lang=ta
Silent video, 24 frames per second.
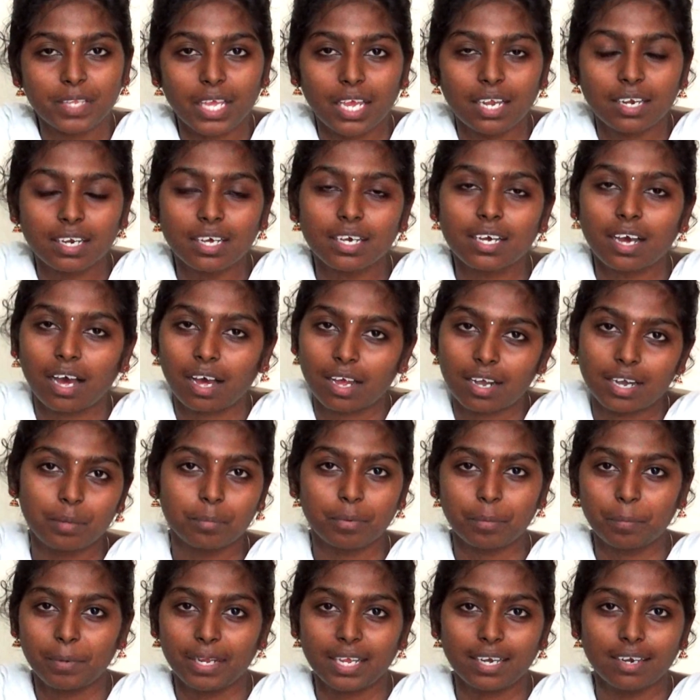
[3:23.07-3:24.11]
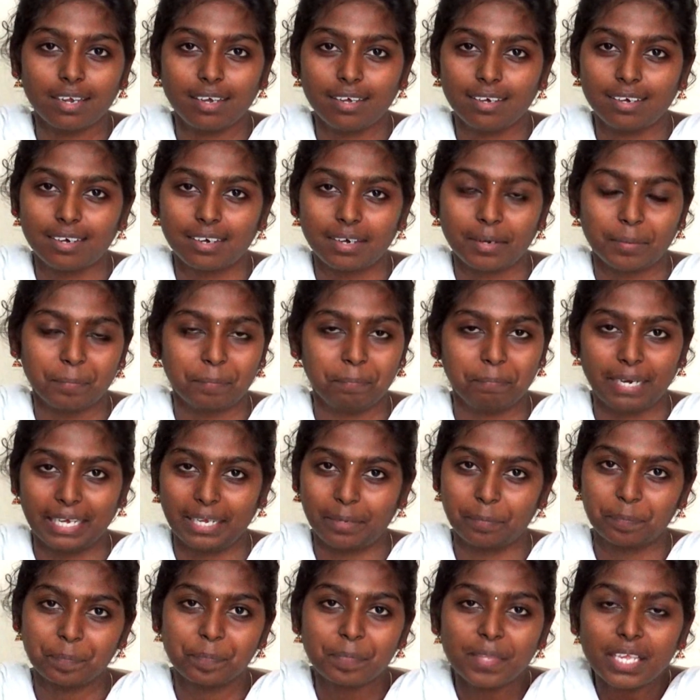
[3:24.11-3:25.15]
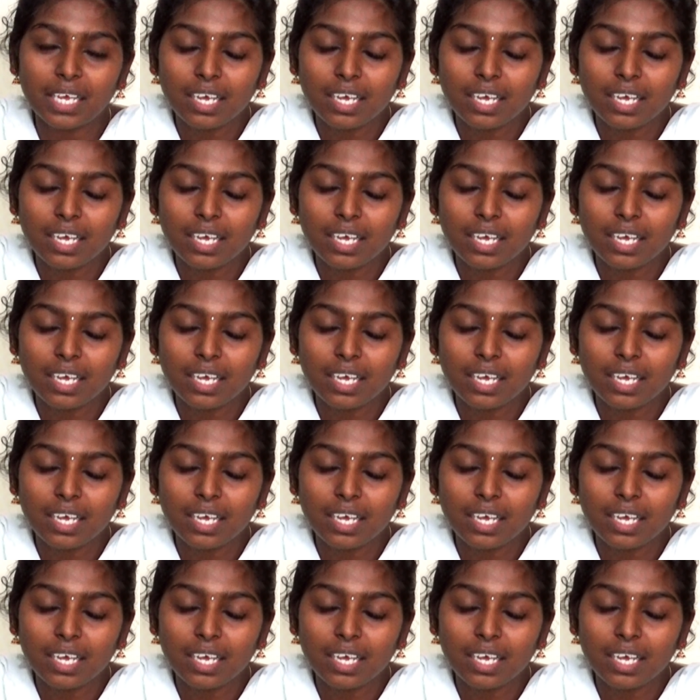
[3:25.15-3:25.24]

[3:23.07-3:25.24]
என்ன காரணம் அப்படின்னா பயம்